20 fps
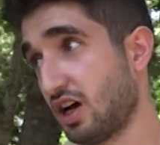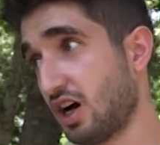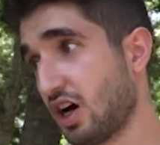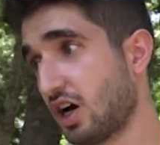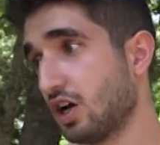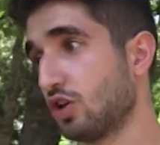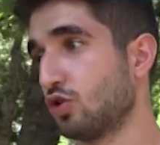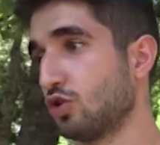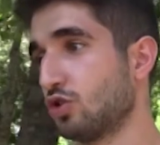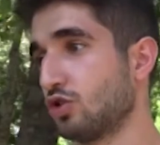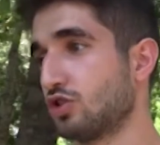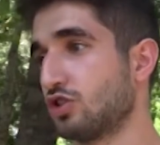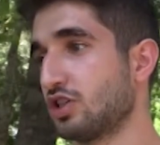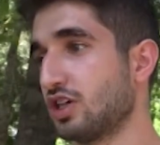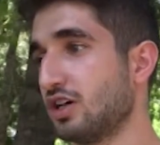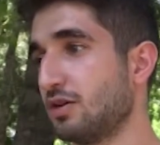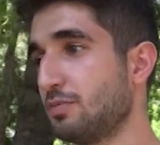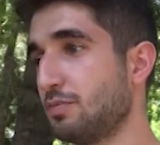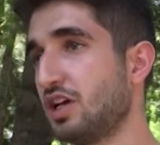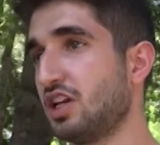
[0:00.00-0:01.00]
Aynı
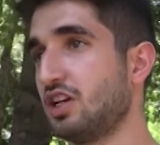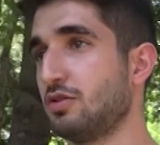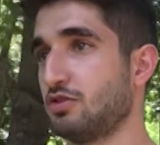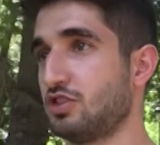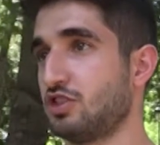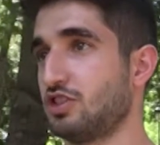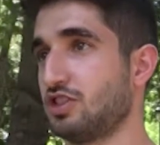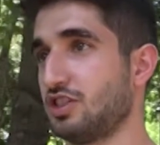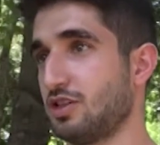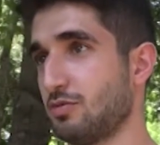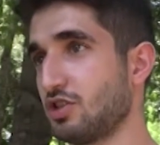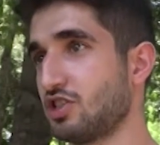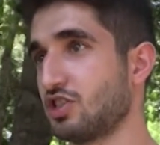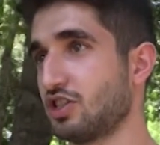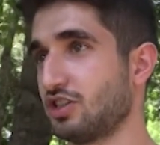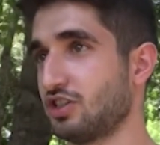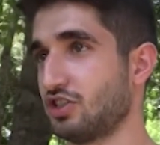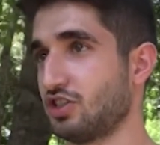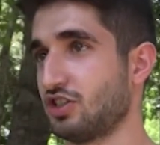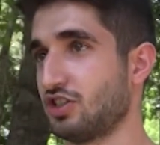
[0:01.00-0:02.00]
olsa belli bir sisteme
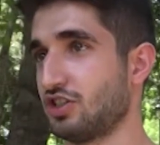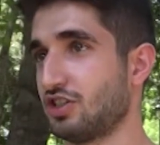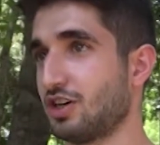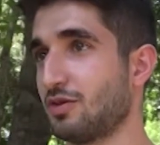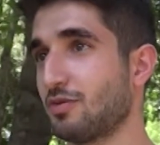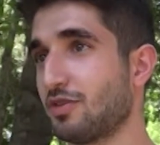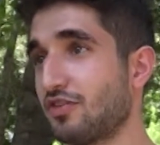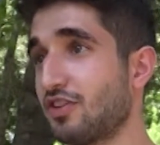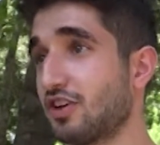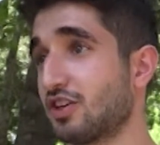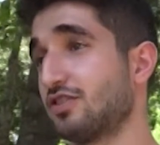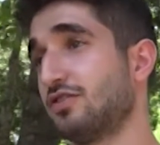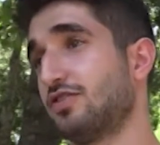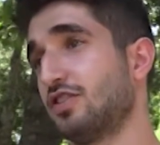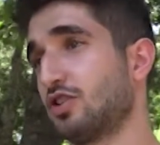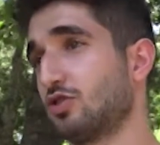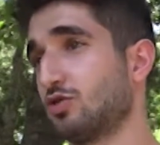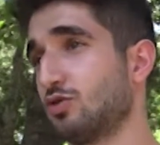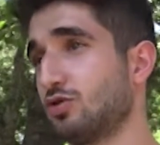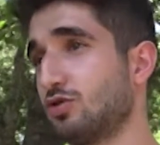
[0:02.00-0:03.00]
çalışılır ama farklı
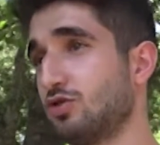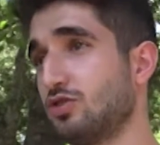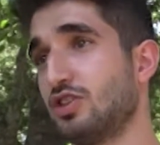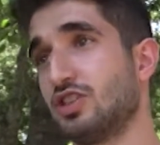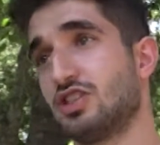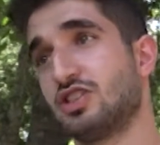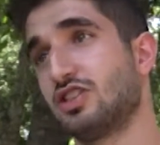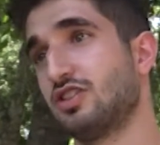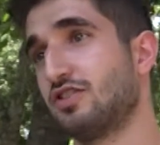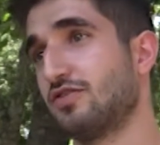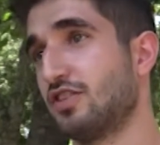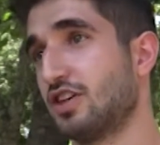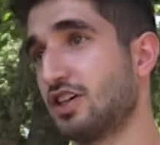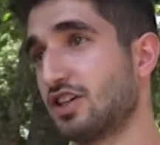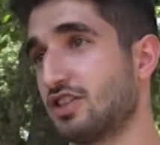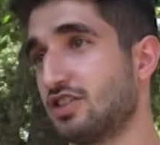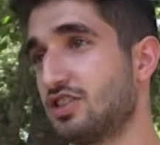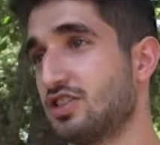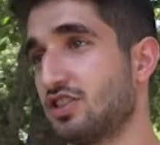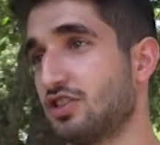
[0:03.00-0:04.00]
farklı olduğu için
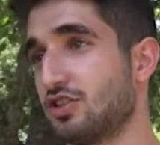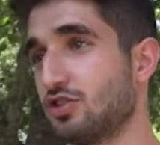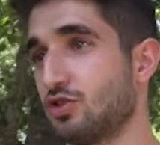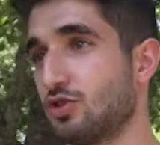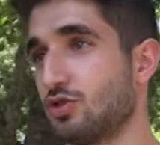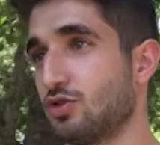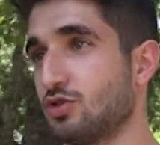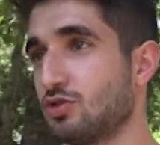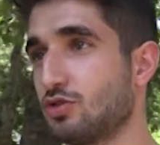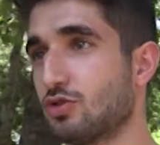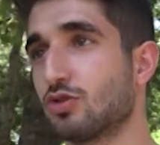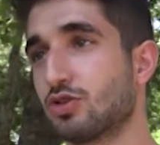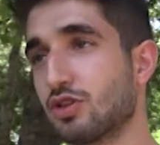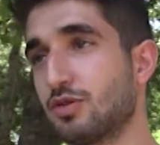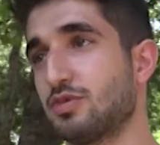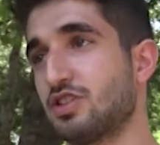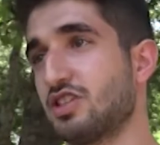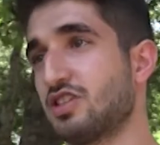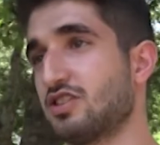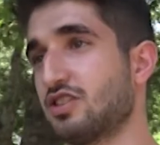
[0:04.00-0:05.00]
farklı çalışıyoruz. O da
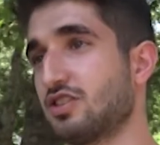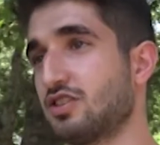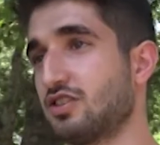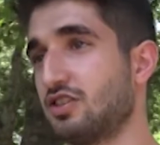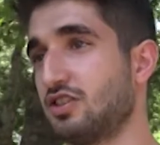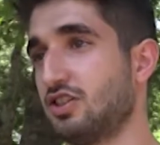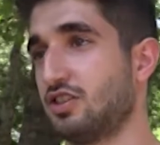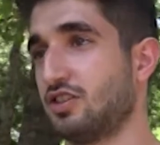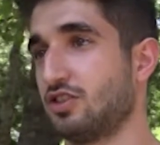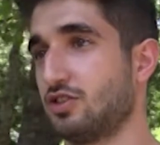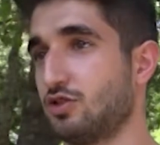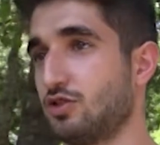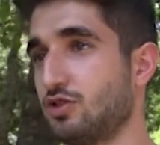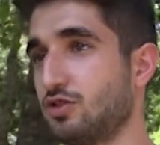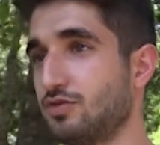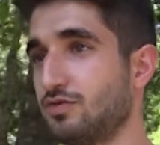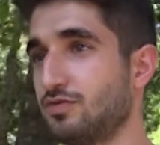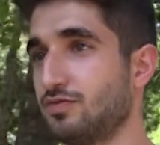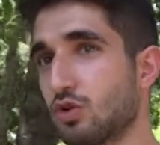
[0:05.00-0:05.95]
bize sıkıntı yaratıyor.